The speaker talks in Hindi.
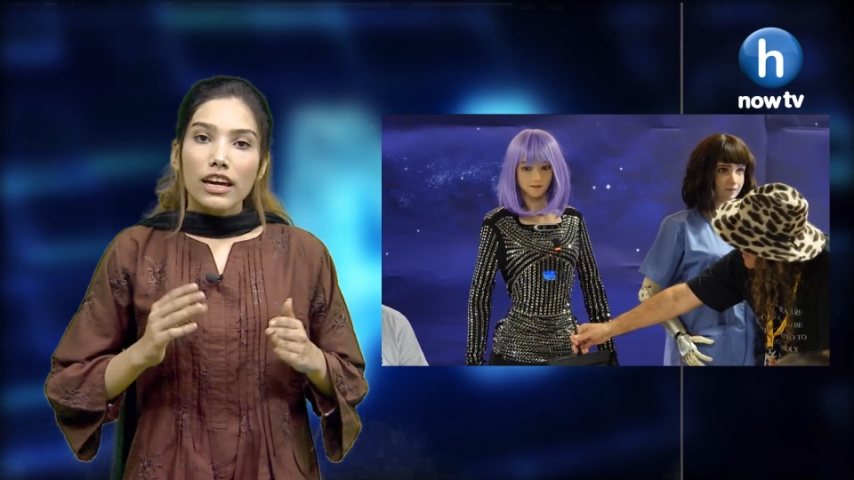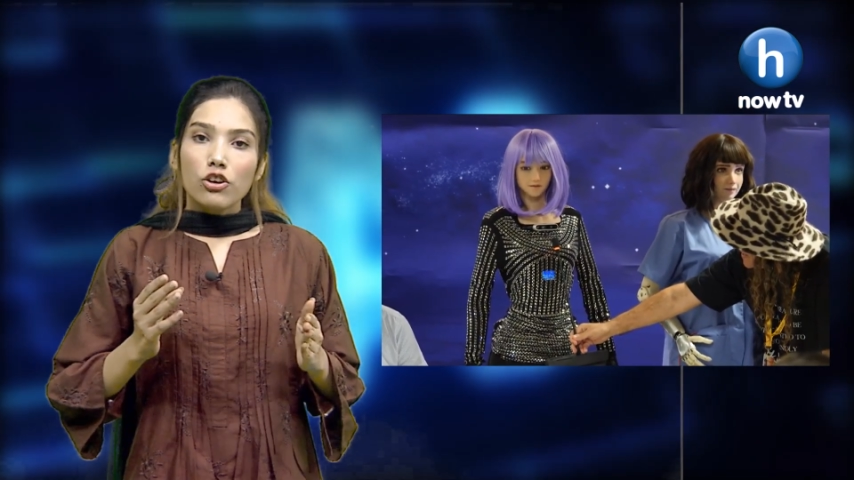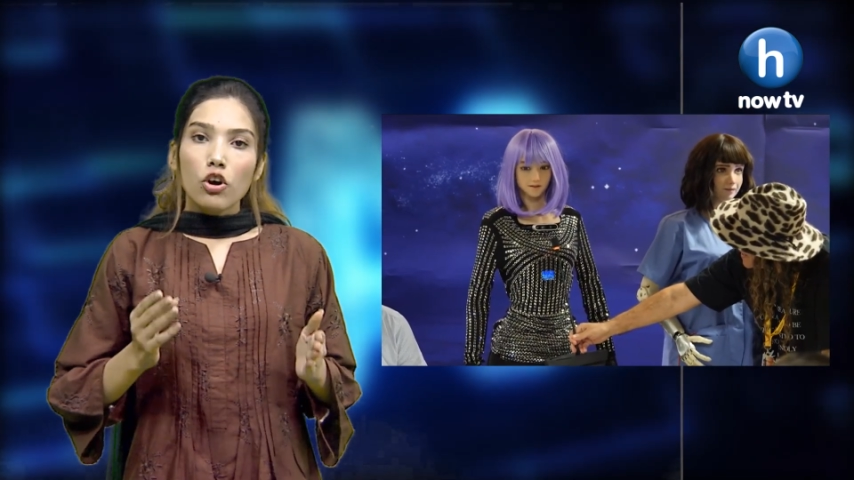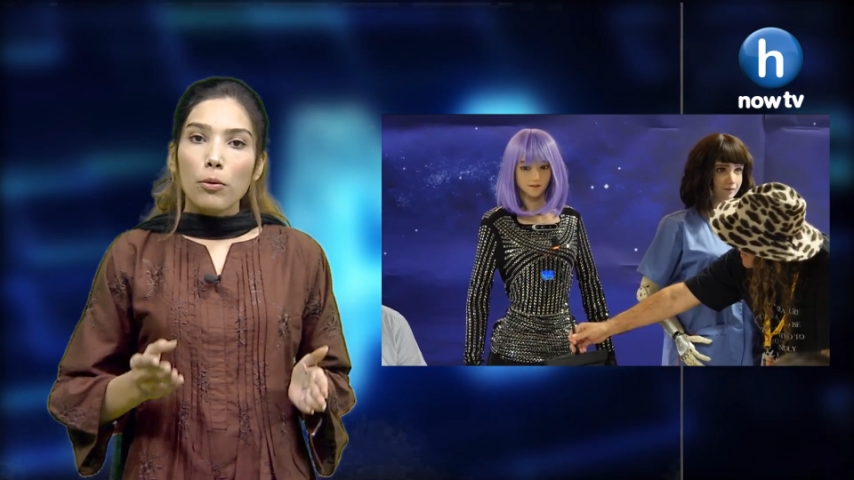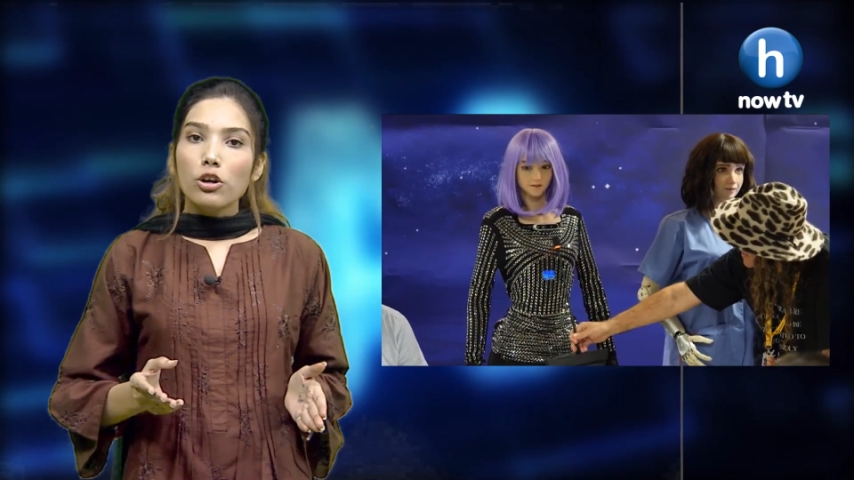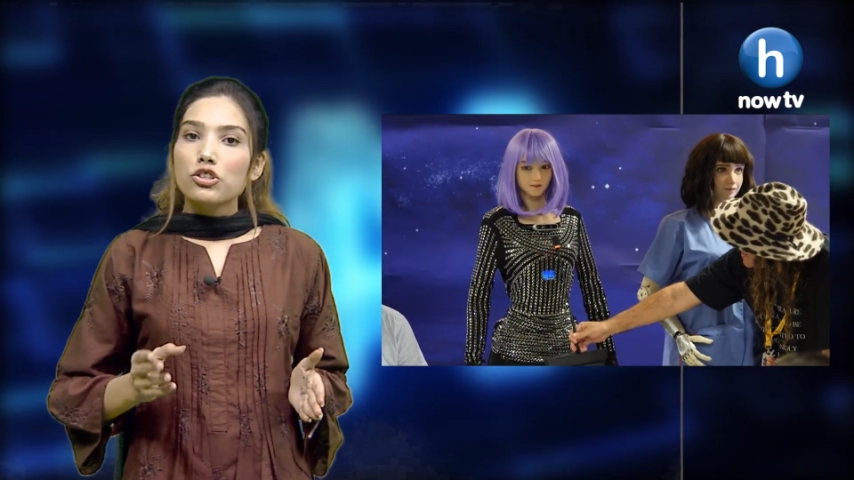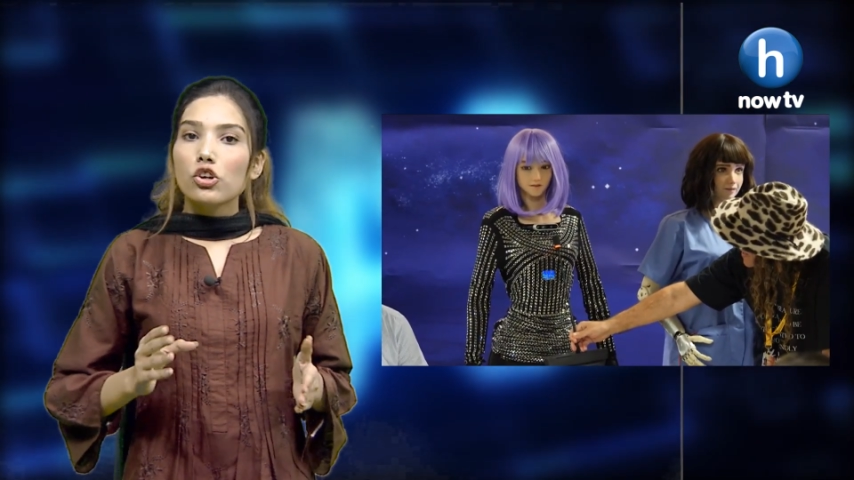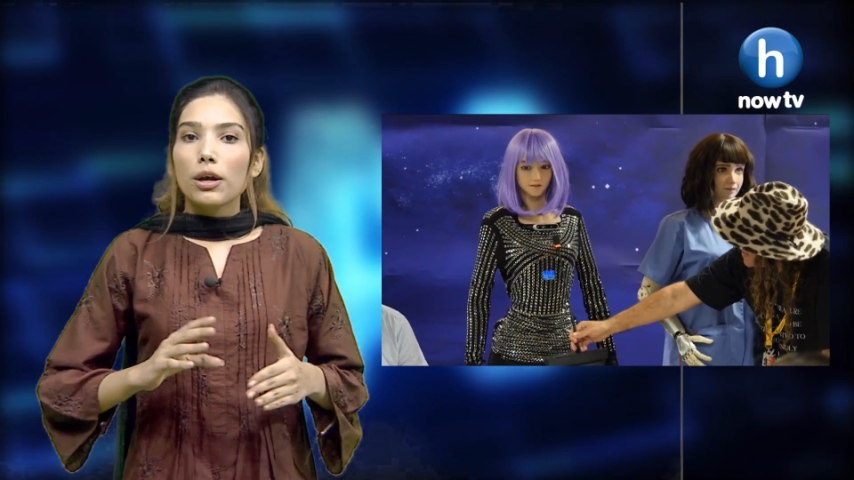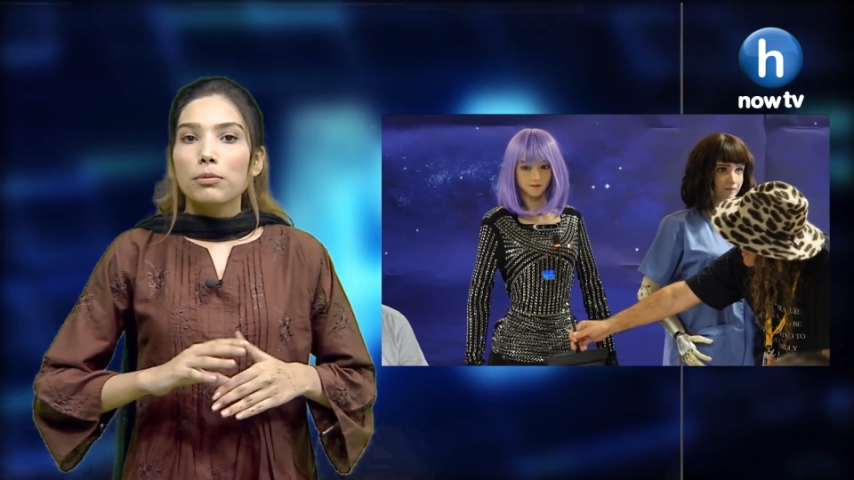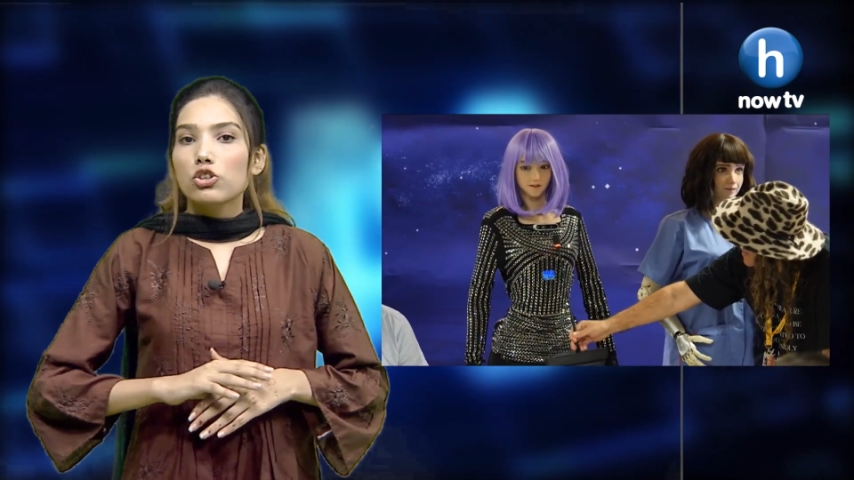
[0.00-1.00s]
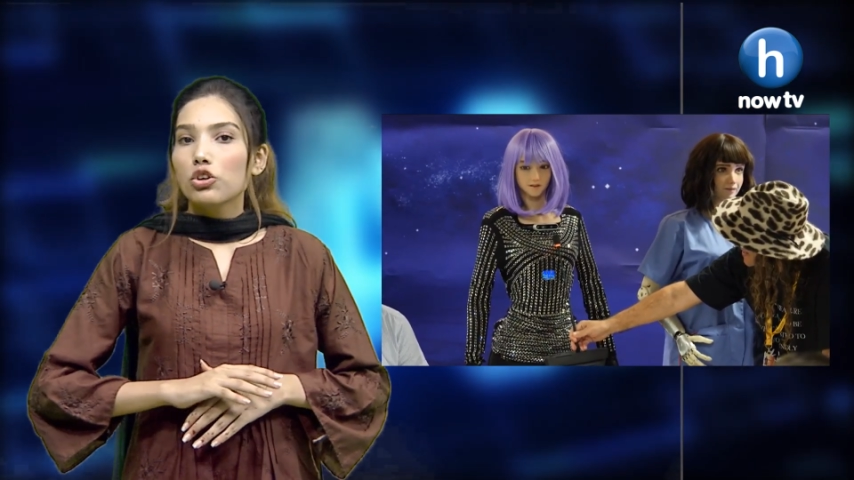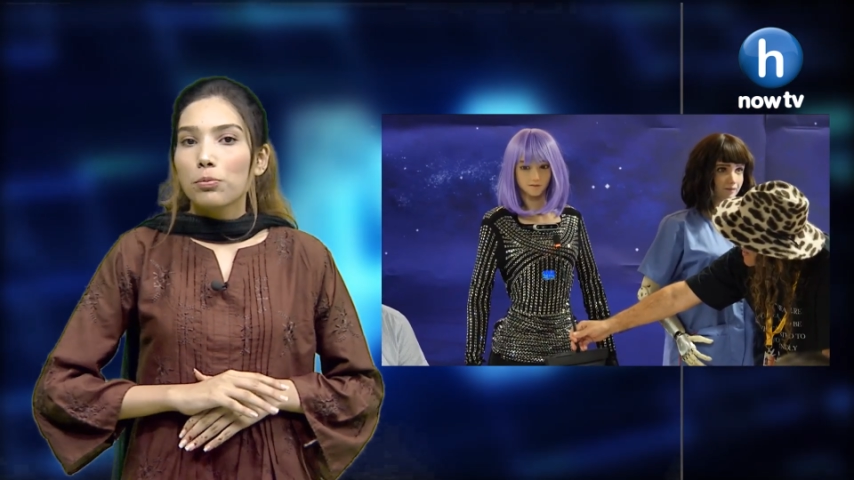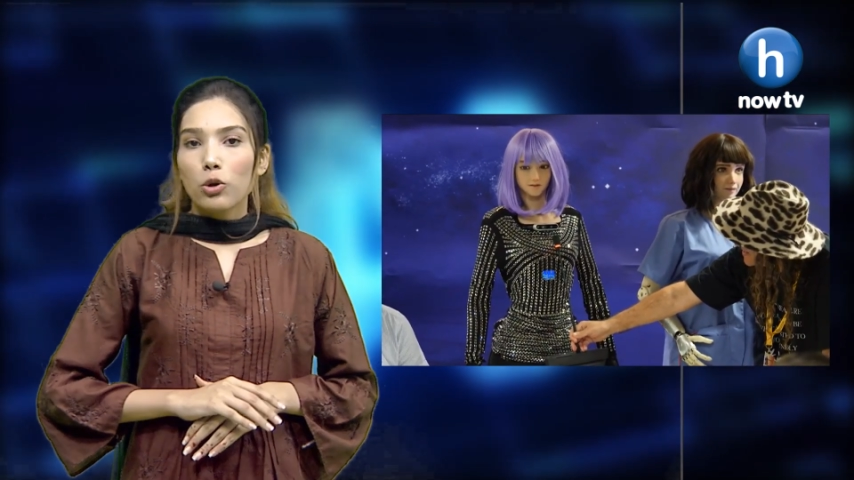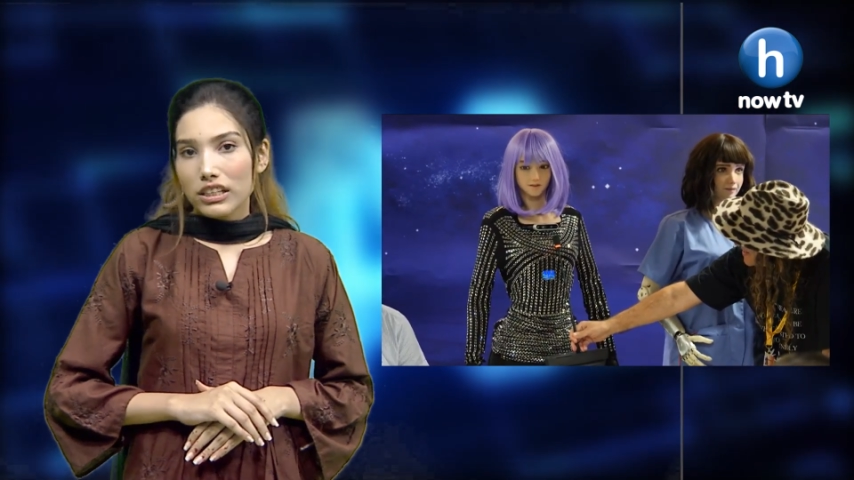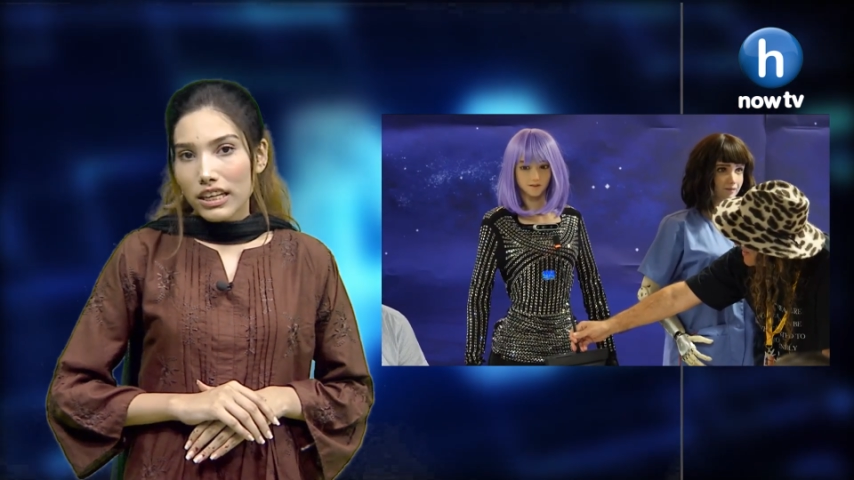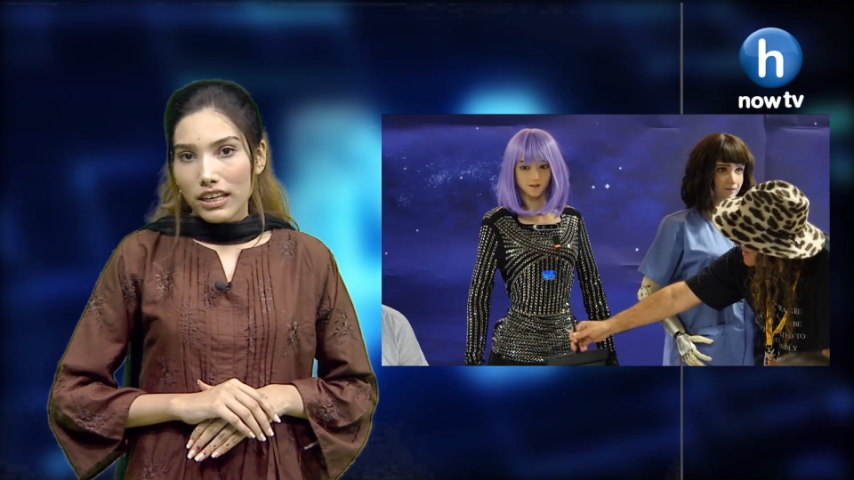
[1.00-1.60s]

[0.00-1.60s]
रोबोट्स तो कभी झूठ बोलते